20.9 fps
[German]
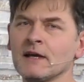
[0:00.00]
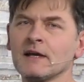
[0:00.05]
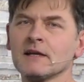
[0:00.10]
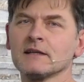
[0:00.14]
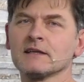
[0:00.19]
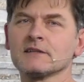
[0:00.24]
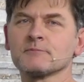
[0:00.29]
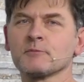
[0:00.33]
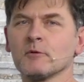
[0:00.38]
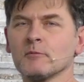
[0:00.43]

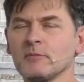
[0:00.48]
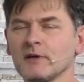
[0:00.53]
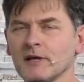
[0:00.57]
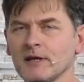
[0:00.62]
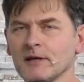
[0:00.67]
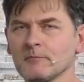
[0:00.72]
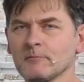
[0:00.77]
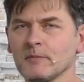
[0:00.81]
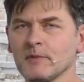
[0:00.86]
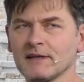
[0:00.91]
Das
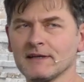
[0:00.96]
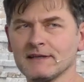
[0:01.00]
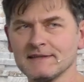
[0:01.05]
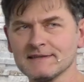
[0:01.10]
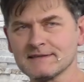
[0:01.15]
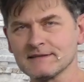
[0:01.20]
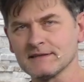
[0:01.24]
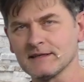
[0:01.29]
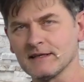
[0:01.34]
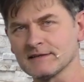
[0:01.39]
Problem bei
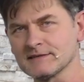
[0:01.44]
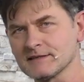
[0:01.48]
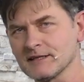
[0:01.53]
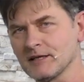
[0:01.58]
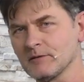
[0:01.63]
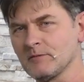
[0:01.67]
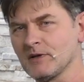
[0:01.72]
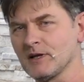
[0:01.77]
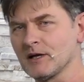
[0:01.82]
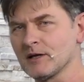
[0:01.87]
diesen
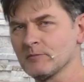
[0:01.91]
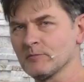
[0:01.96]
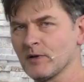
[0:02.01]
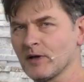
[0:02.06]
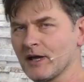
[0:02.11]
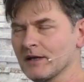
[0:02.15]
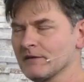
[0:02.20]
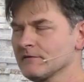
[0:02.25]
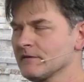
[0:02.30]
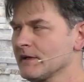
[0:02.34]
extrem langen
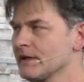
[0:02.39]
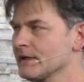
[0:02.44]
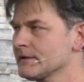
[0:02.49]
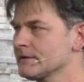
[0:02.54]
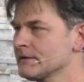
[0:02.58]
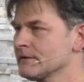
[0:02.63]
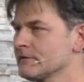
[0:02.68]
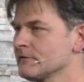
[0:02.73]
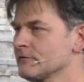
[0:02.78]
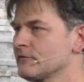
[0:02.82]

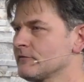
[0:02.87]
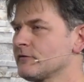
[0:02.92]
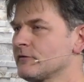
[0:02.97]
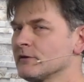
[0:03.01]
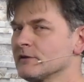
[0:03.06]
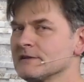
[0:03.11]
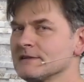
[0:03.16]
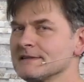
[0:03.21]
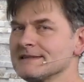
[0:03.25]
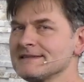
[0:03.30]
Brennweiten
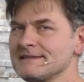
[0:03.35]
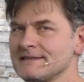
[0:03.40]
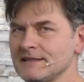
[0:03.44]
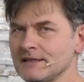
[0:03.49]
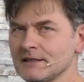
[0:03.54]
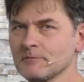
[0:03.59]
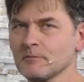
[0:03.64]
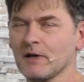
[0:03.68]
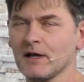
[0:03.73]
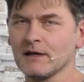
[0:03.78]
von
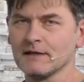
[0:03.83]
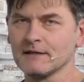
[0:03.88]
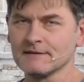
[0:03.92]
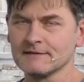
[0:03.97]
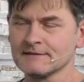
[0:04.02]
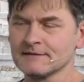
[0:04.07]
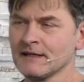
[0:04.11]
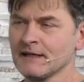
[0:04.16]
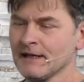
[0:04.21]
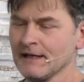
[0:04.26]
Sigma
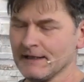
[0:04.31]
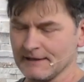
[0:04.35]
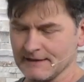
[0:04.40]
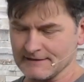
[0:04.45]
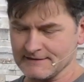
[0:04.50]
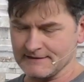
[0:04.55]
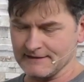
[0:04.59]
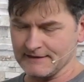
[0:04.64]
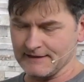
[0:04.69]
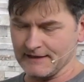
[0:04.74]
ist,
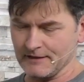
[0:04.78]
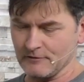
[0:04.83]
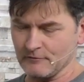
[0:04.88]
dass die den